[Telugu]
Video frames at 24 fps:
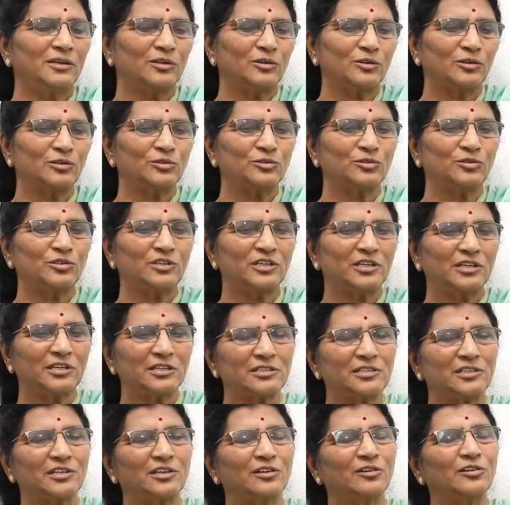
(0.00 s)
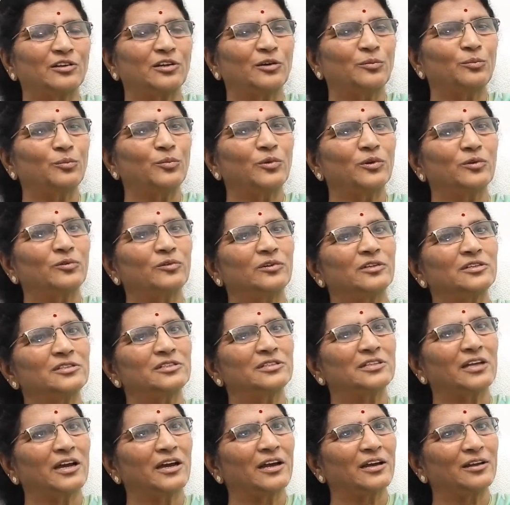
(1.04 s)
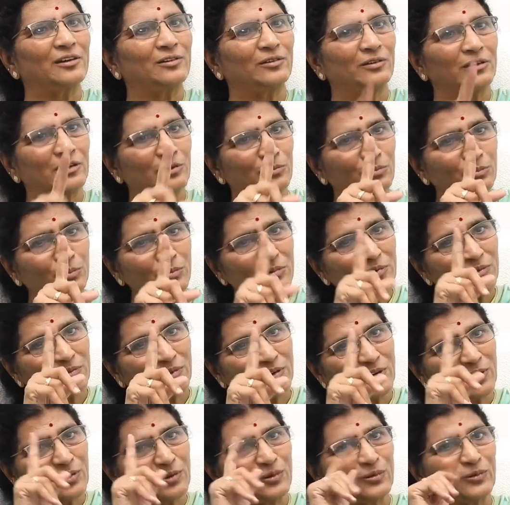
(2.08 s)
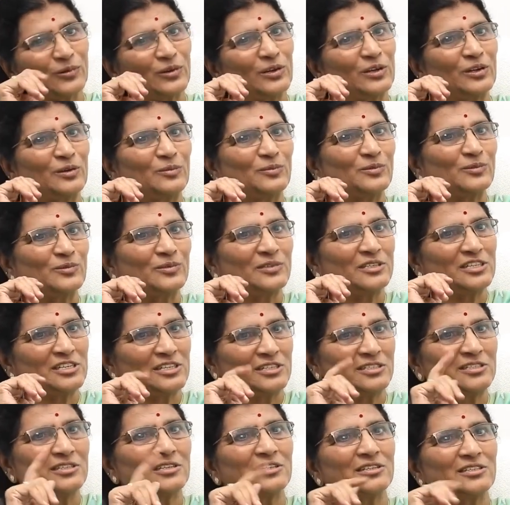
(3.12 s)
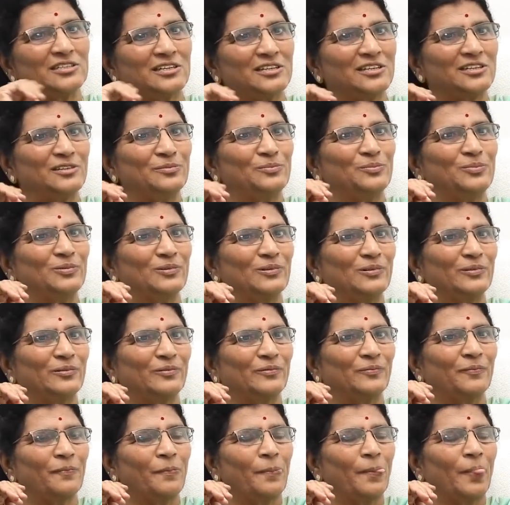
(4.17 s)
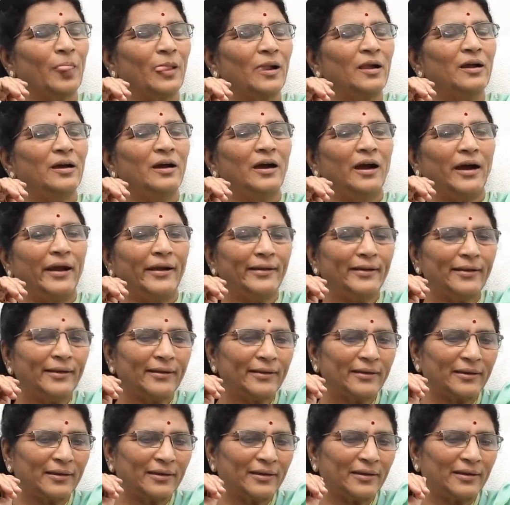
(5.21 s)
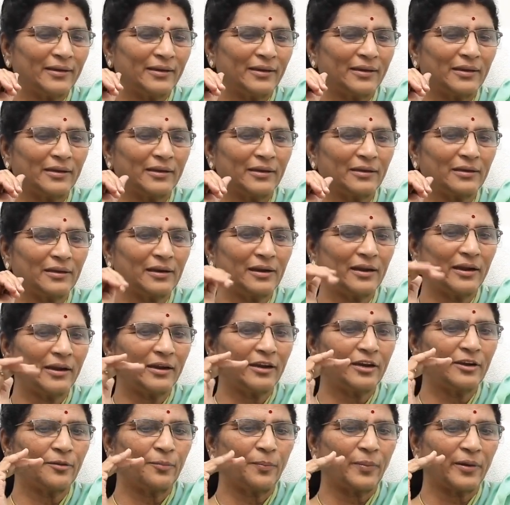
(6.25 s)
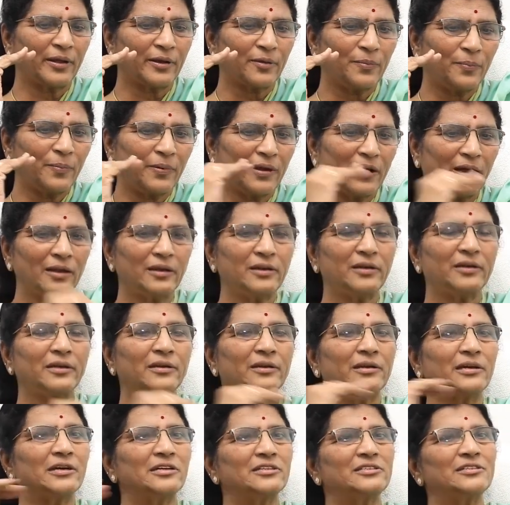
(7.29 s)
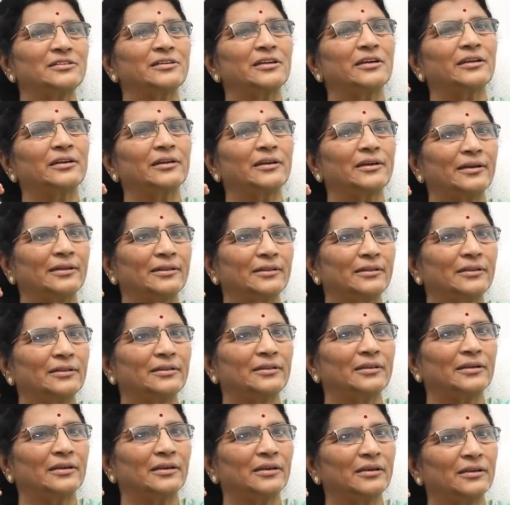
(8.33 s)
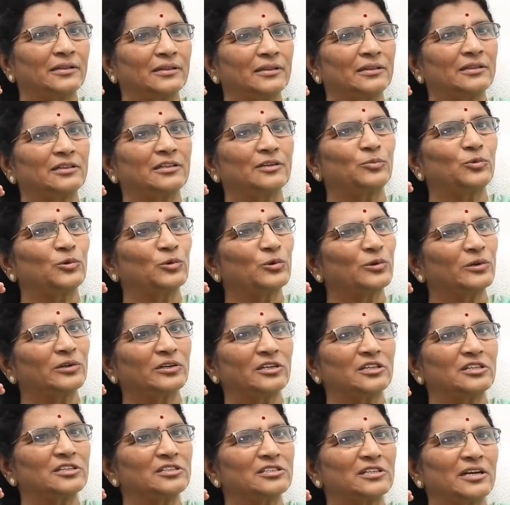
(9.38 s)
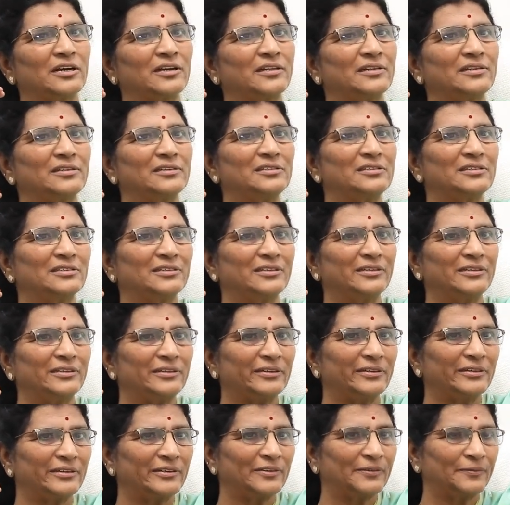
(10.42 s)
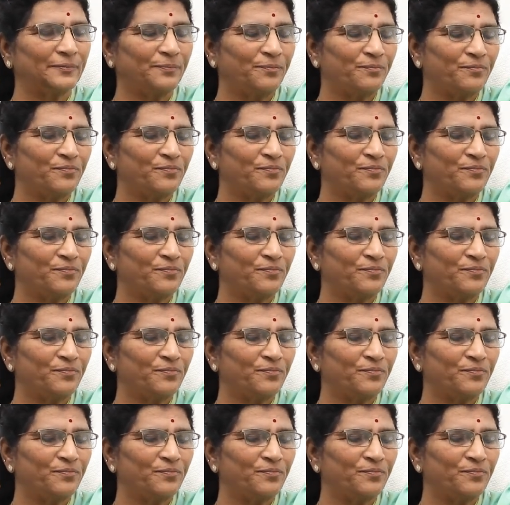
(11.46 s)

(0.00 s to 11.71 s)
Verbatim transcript: ఈరోజు జిఎస్టీలో నంబర్ వన్ స్థాయిలో నంబర్ వన్లో ఉన్నాము జిఎస్టీ చెల్లింపుల్లో అంటే ఎట్లాంటి పరిపాలన ఈ రాష్ట్రానికి అందితే ఇంత పురోగతి సాధించిందండి